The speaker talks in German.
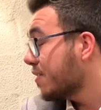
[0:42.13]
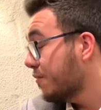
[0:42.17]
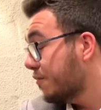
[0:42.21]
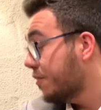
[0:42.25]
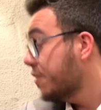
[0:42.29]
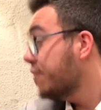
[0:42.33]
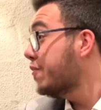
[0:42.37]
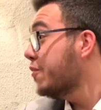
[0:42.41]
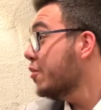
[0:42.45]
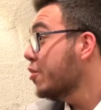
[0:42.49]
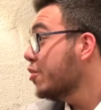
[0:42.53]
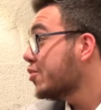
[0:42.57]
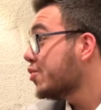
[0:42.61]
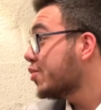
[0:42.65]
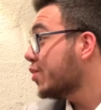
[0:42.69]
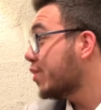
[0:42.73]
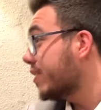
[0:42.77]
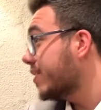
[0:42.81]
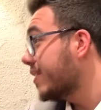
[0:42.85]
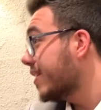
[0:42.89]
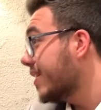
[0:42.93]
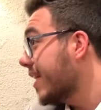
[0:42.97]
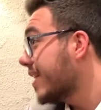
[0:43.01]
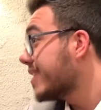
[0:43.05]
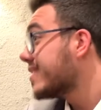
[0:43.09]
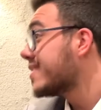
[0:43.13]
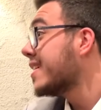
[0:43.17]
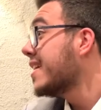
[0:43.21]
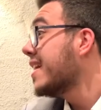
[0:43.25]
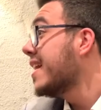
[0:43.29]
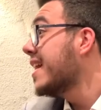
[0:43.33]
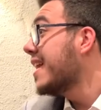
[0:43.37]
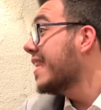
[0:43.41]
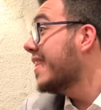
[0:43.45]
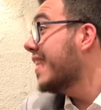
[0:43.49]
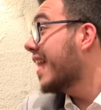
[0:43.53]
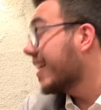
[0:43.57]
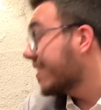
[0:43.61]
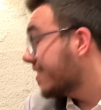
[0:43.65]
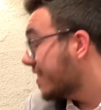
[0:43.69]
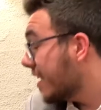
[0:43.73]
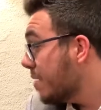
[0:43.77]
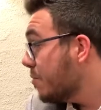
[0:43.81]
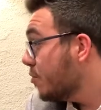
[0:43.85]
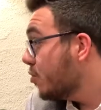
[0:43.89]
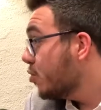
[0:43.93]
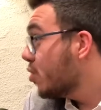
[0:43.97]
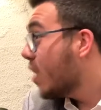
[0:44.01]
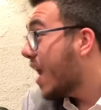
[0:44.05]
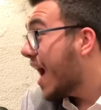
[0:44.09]
Wie fühlst du dich denn jetzt,
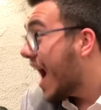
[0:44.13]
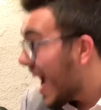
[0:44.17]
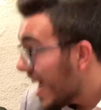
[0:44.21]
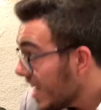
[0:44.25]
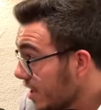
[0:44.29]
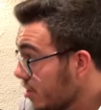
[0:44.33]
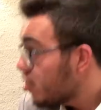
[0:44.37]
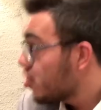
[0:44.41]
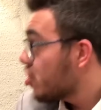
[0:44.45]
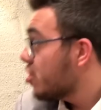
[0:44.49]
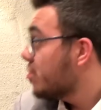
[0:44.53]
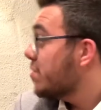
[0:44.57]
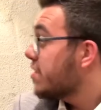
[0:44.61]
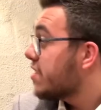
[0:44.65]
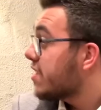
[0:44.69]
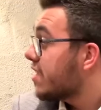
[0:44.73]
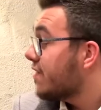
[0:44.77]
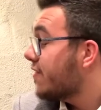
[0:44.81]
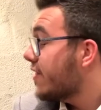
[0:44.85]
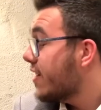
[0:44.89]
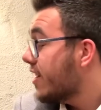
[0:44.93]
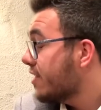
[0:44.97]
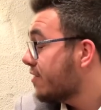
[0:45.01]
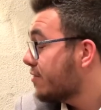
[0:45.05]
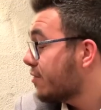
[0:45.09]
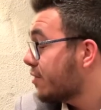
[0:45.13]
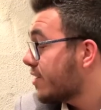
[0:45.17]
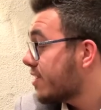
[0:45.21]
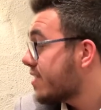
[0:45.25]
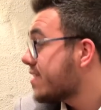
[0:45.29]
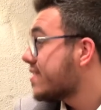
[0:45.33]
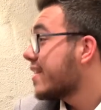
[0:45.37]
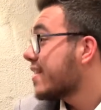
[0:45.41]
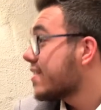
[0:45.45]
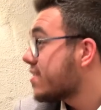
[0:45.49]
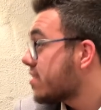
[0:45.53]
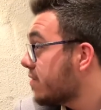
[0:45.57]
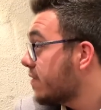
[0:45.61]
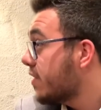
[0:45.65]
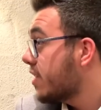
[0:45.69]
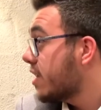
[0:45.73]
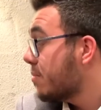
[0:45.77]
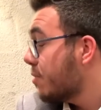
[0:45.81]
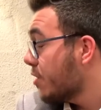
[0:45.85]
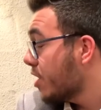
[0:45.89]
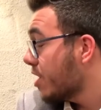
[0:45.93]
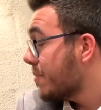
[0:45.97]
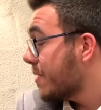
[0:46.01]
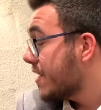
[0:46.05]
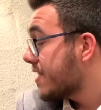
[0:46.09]
nachdem du einstimmig gewählt wurdest, dass du wieder
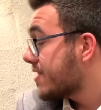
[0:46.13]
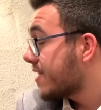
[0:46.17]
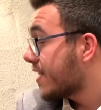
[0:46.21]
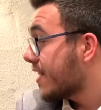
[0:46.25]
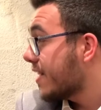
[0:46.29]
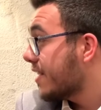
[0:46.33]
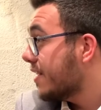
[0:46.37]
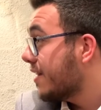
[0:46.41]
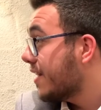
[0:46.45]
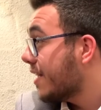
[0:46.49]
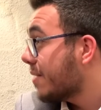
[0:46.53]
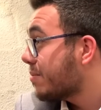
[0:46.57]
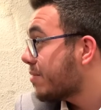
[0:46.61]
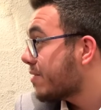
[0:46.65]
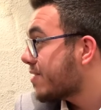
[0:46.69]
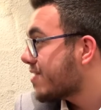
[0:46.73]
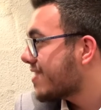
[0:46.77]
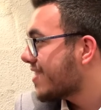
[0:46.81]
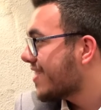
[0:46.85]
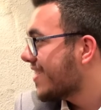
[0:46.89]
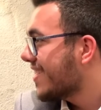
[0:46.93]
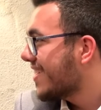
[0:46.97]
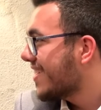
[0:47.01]
Bürgermeisterkandidat bist?